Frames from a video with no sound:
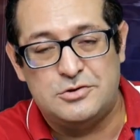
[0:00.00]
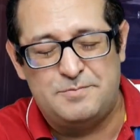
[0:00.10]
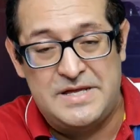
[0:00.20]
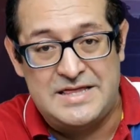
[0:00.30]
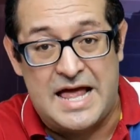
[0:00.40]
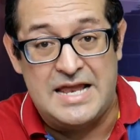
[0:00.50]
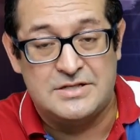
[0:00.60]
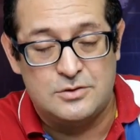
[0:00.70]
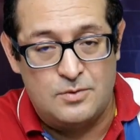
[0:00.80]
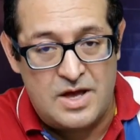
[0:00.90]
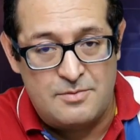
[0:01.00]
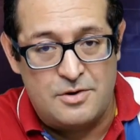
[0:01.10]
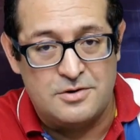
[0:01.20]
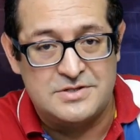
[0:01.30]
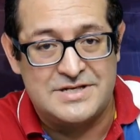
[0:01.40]
hospitales
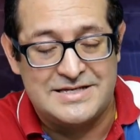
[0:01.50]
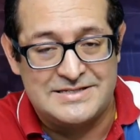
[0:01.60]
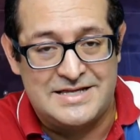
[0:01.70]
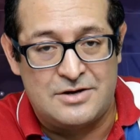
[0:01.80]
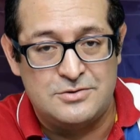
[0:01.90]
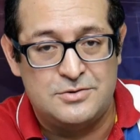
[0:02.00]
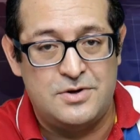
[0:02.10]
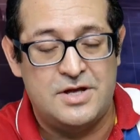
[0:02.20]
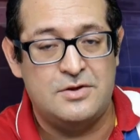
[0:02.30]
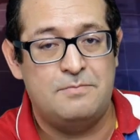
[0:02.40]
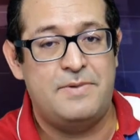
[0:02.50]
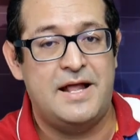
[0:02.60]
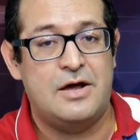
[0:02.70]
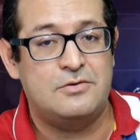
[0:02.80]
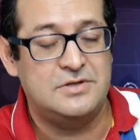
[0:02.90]
nuevos que se están construyendo
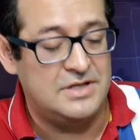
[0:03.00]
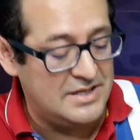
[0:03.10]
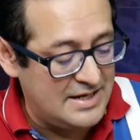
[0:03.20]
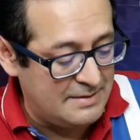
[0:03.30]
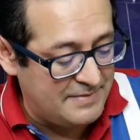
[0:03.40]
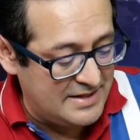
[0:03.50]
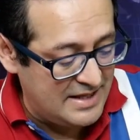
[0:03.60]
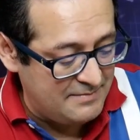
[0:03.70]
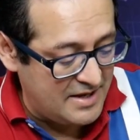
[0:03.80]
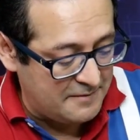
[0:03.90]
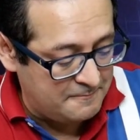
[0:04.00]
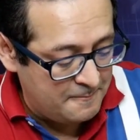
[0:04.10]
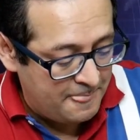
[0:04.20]
para contener la pandemia.